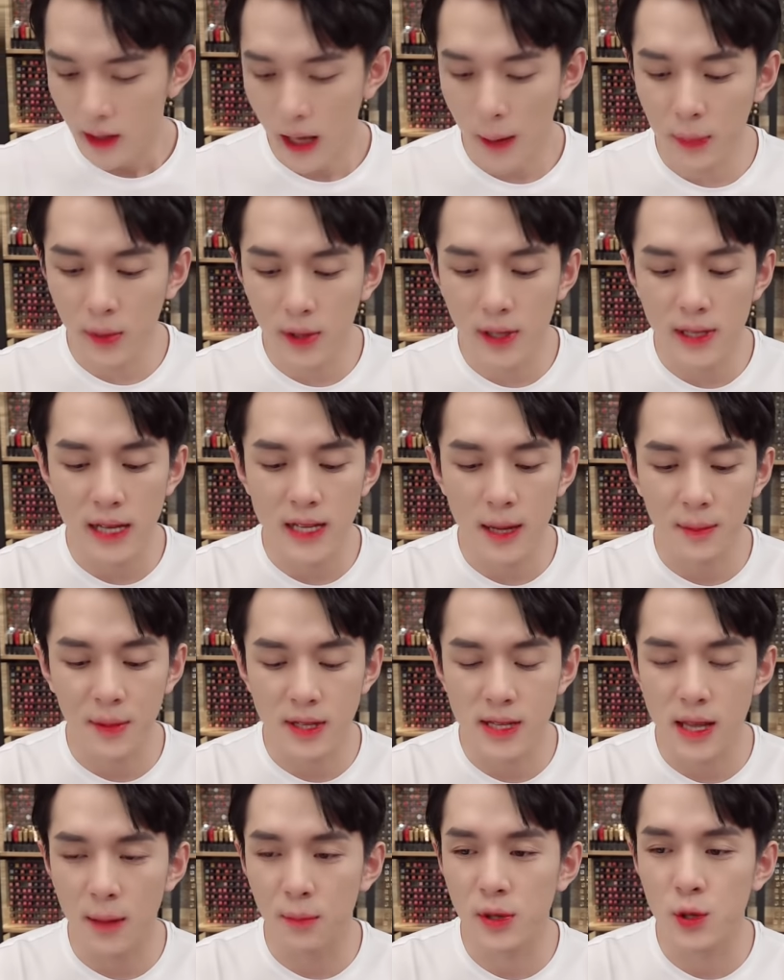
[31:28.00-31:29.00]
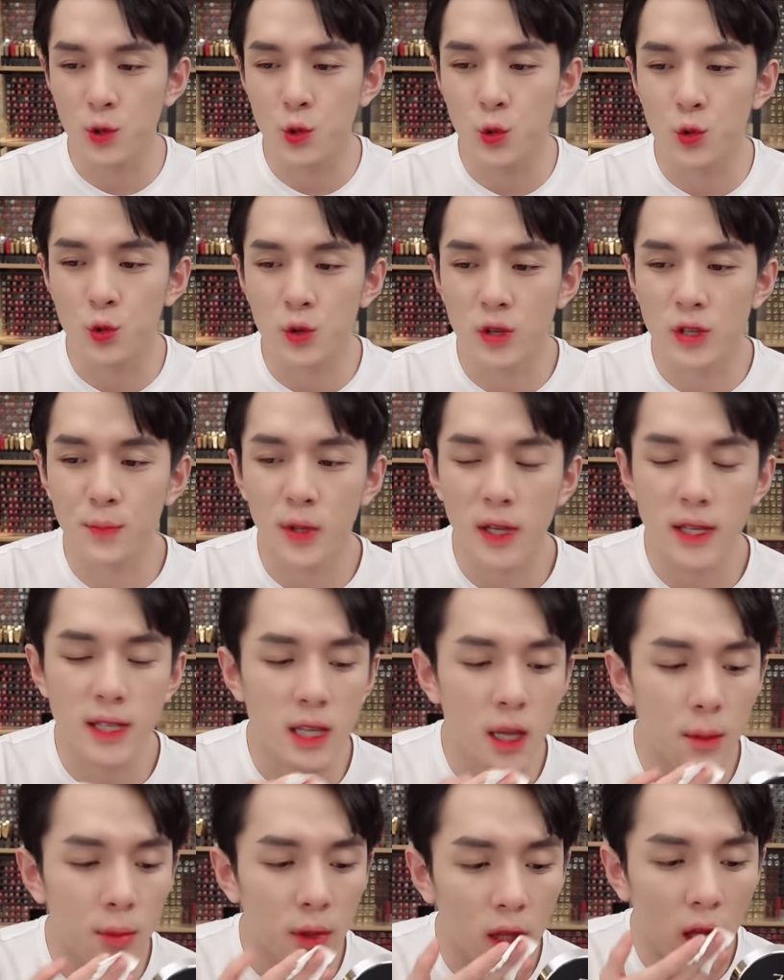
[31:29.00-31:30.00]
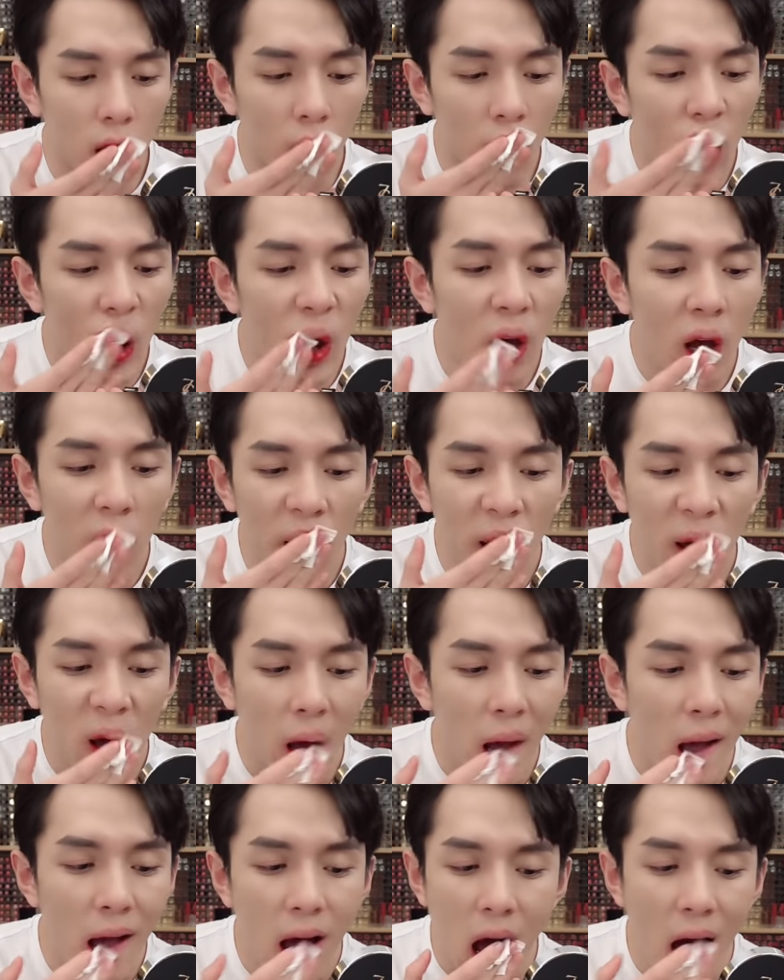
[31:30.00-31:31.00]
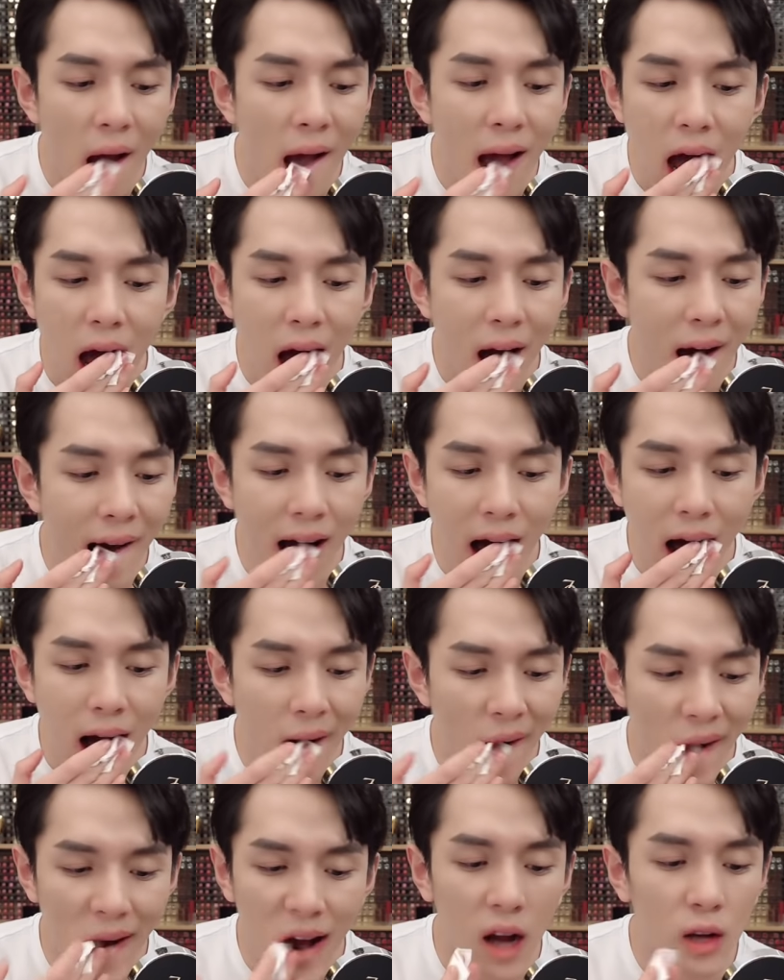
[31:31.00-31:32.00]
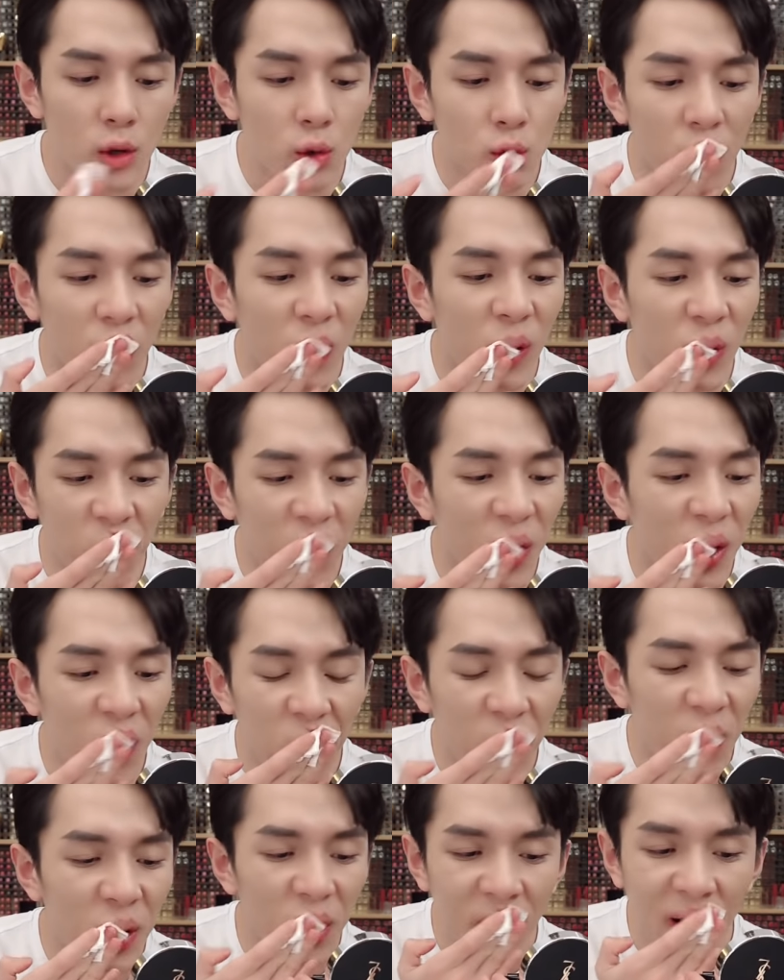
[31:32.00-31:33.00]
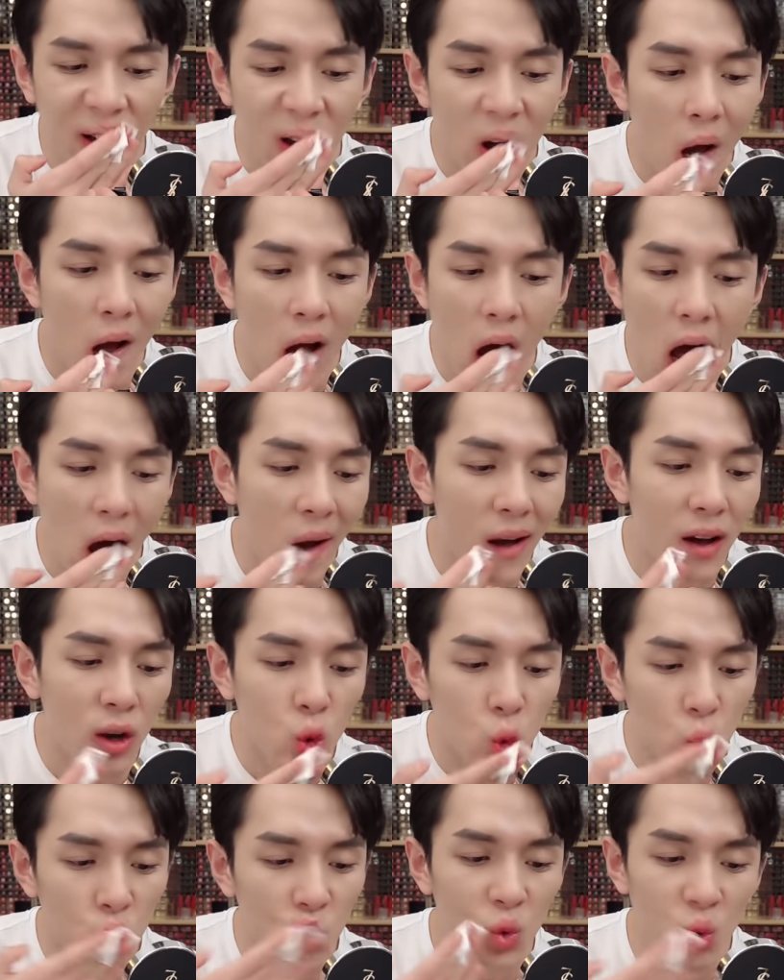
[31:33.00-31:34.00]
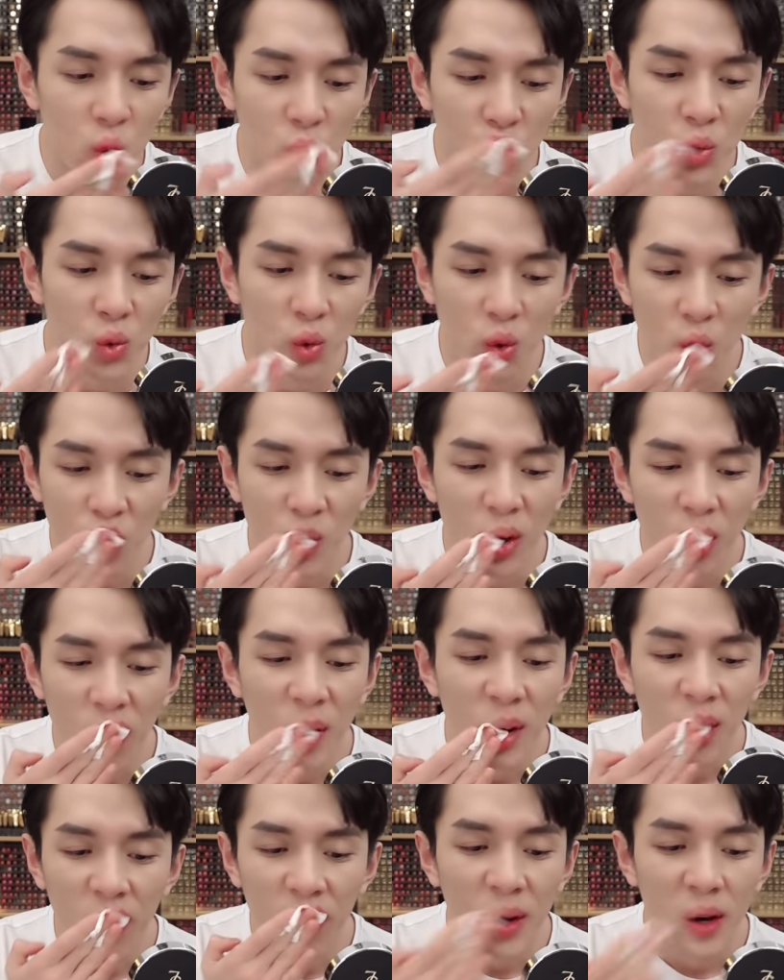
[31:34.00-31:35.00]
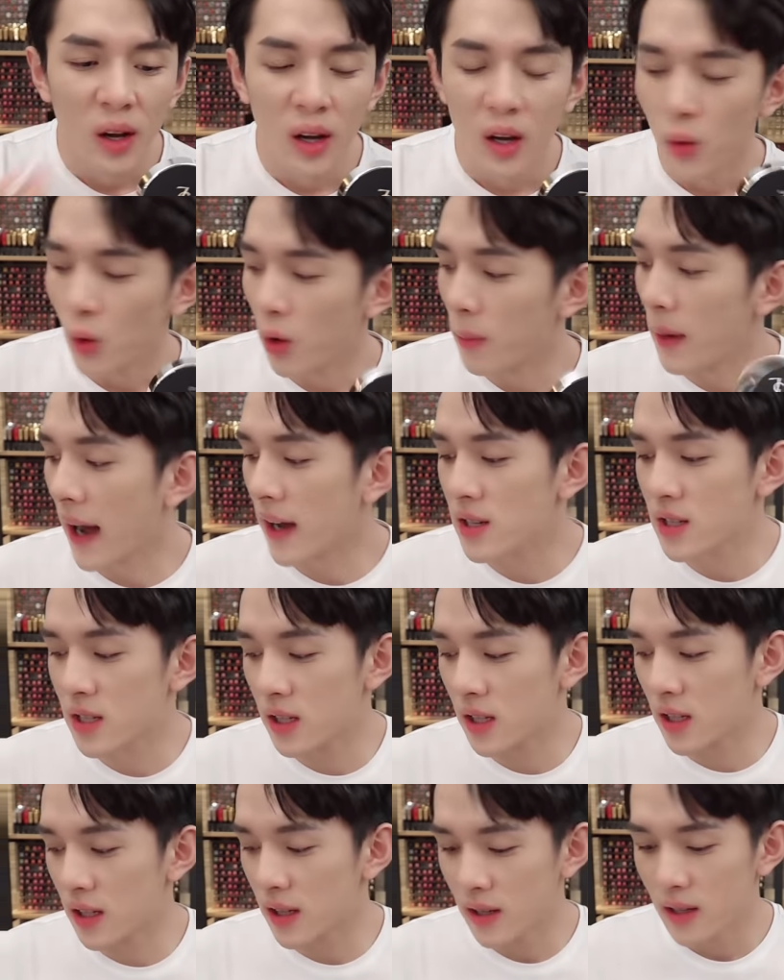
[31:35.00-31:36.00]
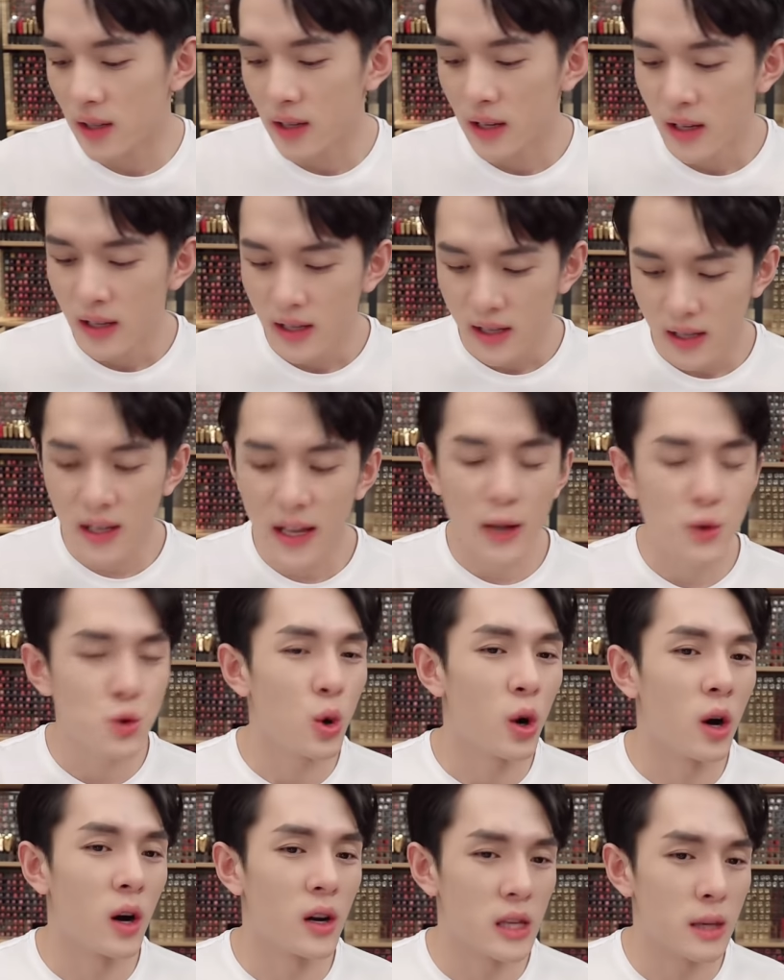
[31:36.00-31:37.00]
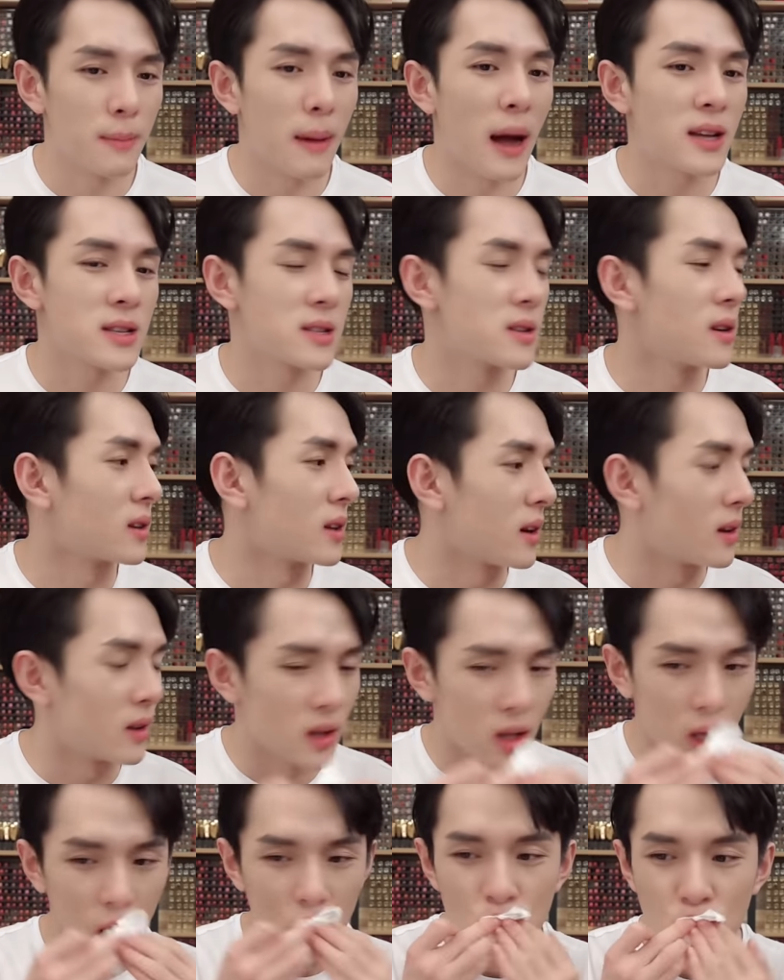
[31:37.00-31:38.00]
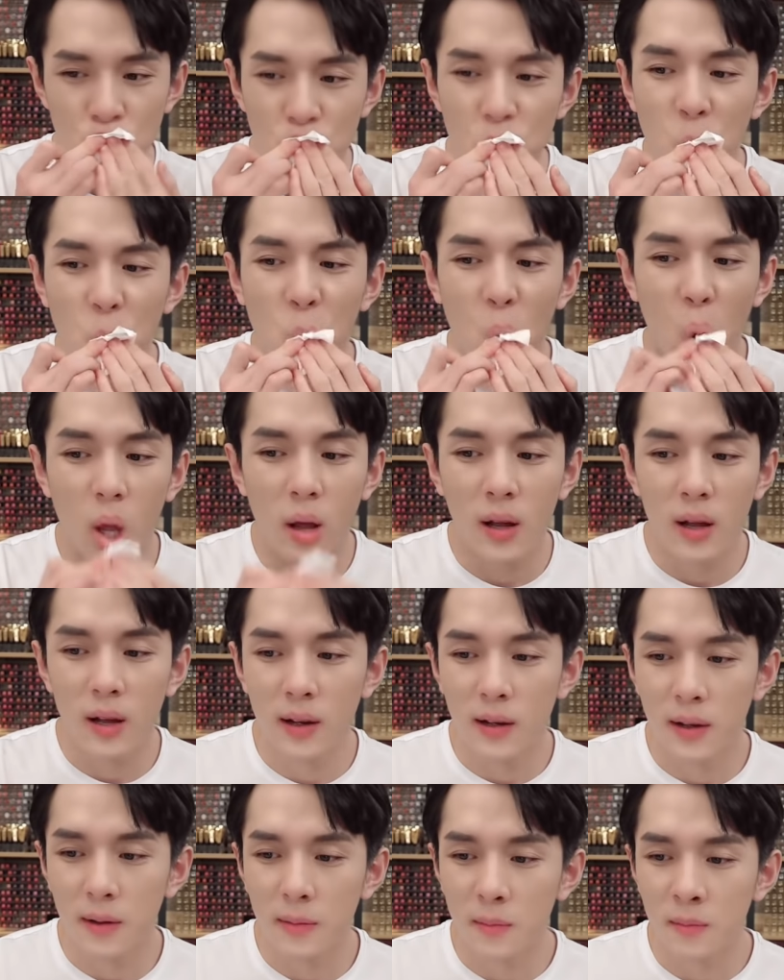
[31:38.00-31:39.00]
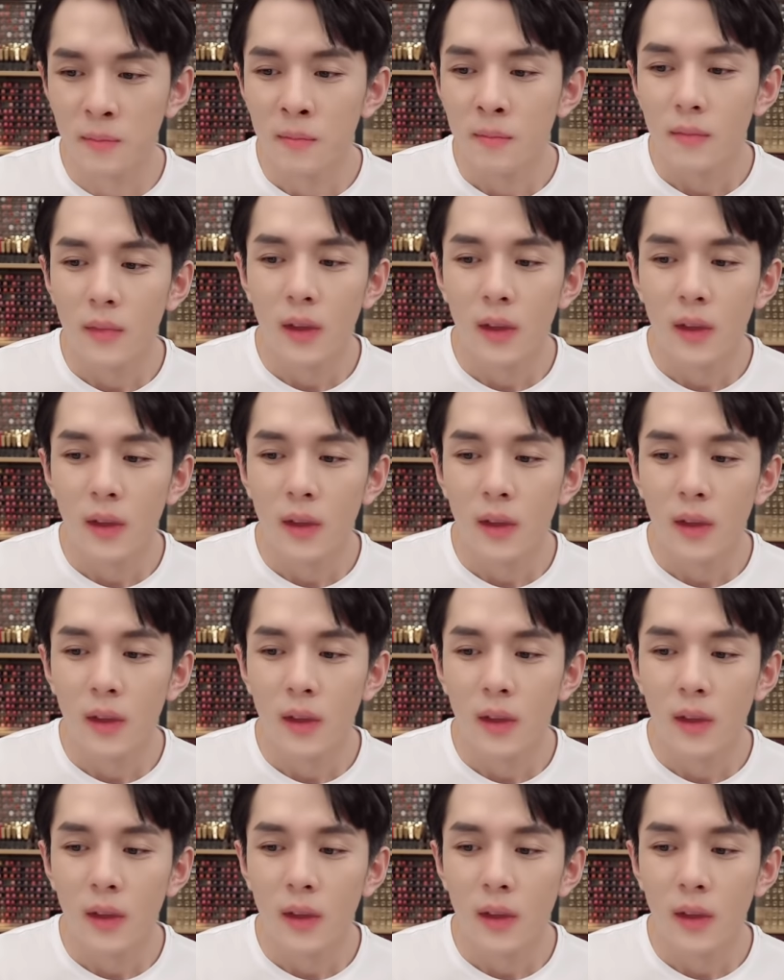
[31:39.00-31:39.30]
对？他不能参加比赛，不是出局，是不能参加比赛。他不是番茄色啊，他是水红色，就是就是真的很严格。我们我们还是应该做姨妈色的，没